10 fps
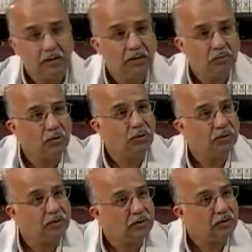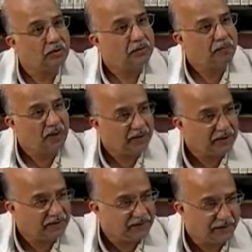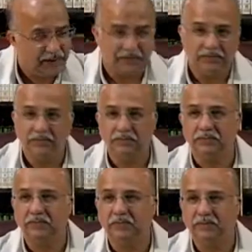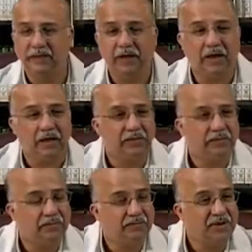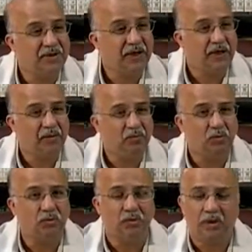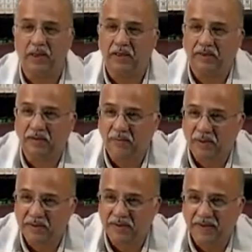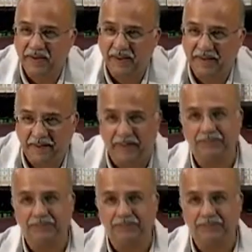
Bunun mahiyeti ne veya bize bununla anlatılmak istenen ne?